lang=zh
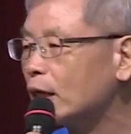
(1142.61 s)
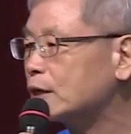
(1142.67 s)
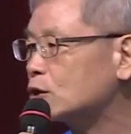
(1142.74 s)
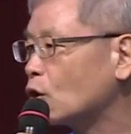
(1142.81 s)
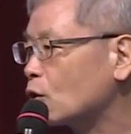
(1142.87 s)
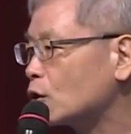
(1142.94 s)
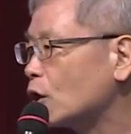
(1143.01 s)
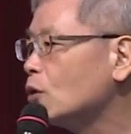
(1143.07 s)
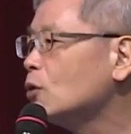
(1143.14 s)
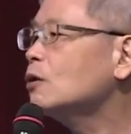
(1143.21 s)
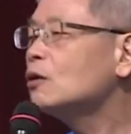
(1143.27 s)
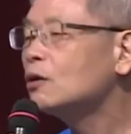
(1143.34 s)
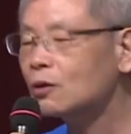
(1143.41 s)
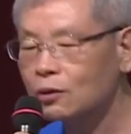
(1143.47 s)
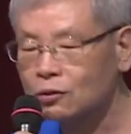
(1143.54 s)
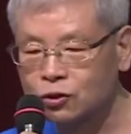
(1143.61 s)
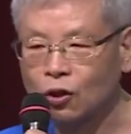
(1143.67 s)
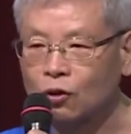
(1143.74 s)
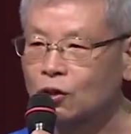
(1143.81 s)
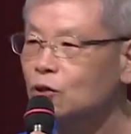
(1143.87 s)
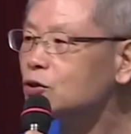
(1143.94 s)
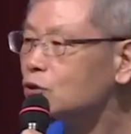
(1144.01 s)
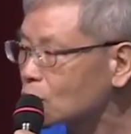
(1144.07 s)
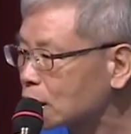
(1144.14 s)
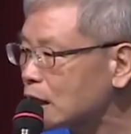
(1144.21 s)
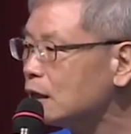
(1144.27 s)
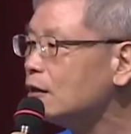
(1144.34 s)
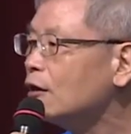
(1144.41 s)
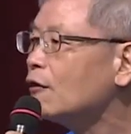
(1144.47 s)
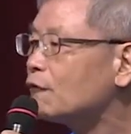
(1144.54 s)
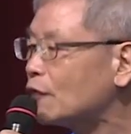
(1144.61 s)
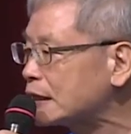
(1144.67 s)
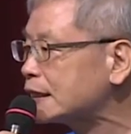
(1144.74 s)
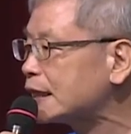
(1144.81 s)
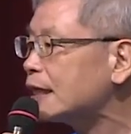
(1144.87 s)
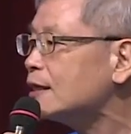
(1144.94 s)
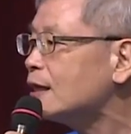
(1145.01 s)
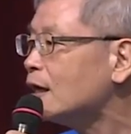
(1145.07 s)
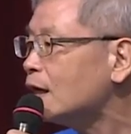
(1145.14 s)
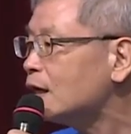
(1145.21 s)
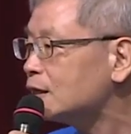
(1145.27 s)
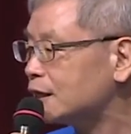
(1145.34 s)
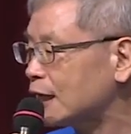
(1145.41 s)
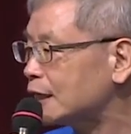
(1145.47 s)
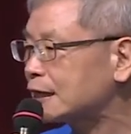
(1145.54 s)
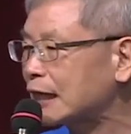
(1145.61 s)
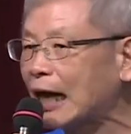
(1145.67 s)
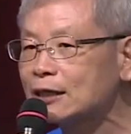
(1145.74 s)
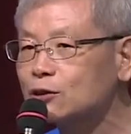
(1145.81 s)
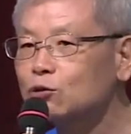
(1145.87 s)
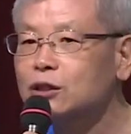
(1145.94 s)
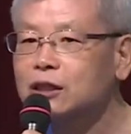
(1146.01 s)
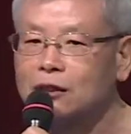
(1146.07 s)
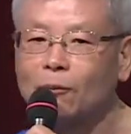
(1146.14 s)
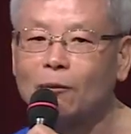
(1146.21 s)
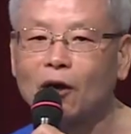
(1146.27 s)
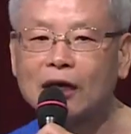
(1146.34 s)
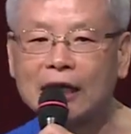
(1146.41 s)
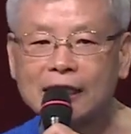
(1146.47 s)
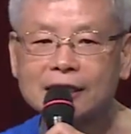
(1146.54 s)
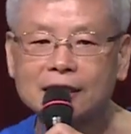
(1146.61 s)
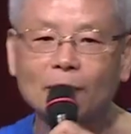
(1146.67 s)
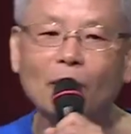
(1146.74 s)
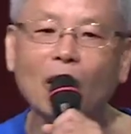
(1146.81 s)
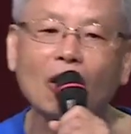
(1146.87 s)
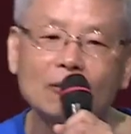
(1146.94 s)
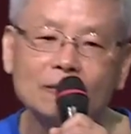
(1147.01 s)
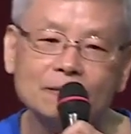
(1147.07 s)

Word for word: 肿瘤，肿瘤就割。反正检查出什么割什么，